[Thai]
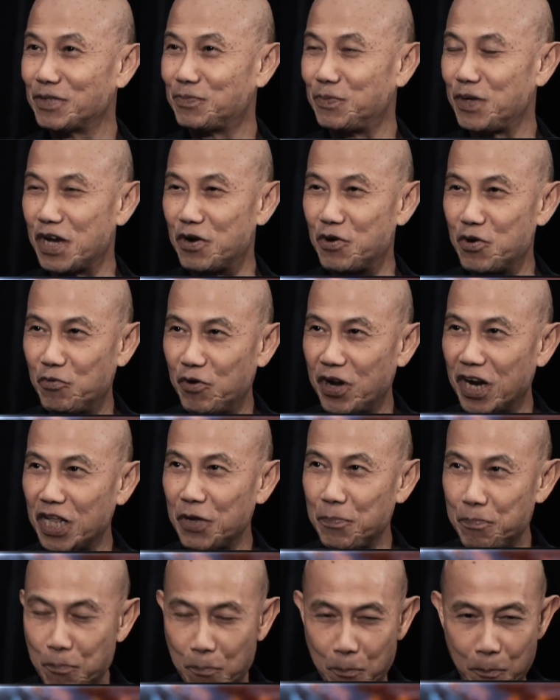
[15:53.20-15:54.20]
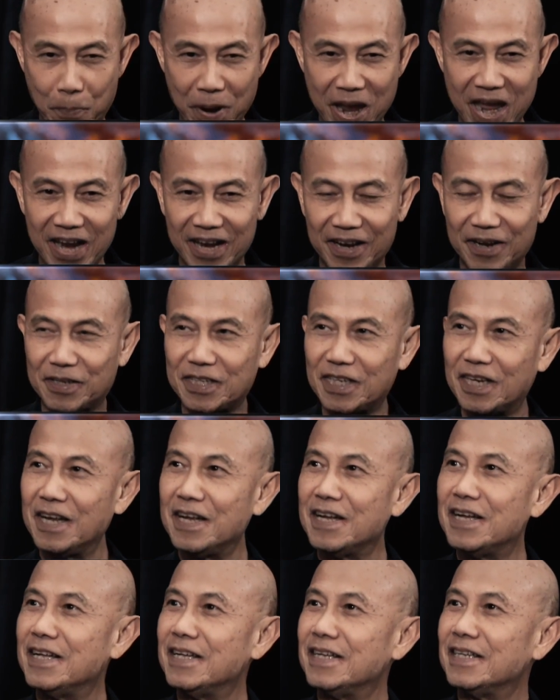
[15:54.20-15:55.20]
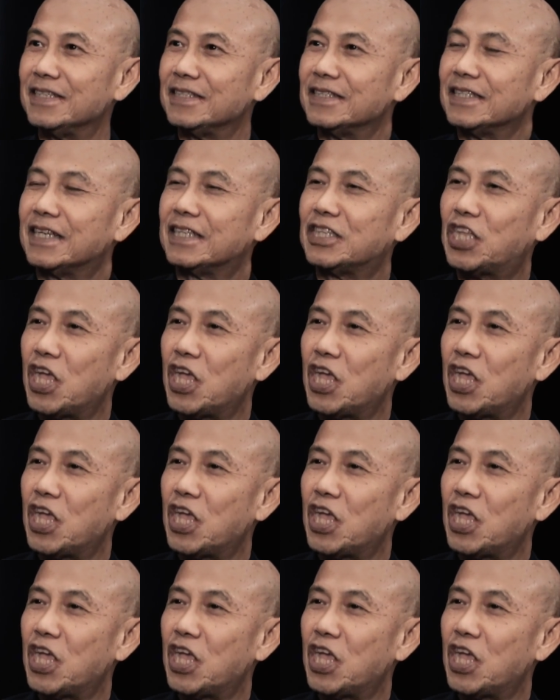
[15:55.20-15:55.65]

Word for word: must be a really big yeah.